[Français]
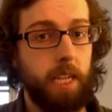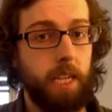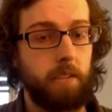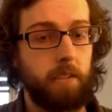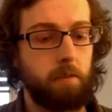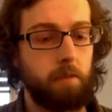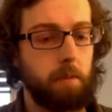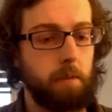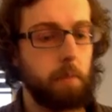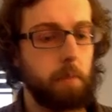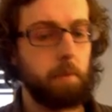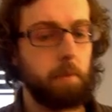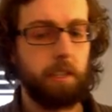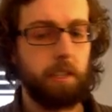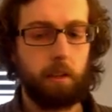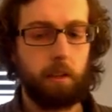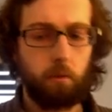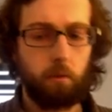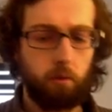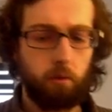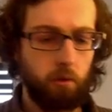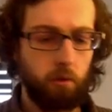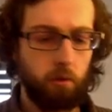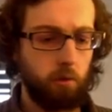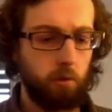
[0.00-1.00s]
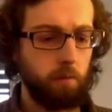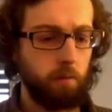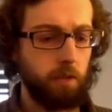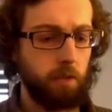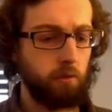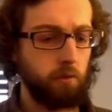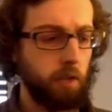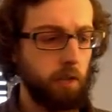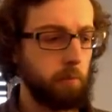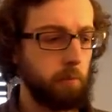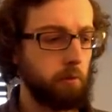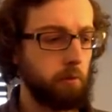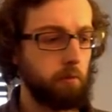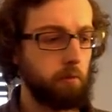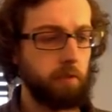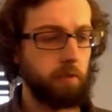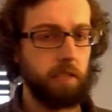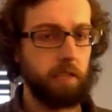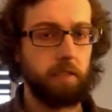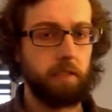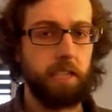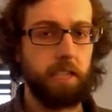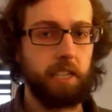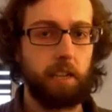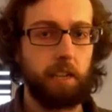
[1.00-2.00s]
Et je vais peut-être mettre un truc en dessous de ma souris pour vous
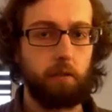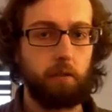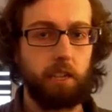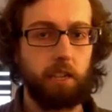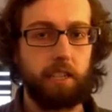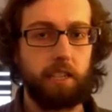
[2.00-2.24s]
éviter d'avoir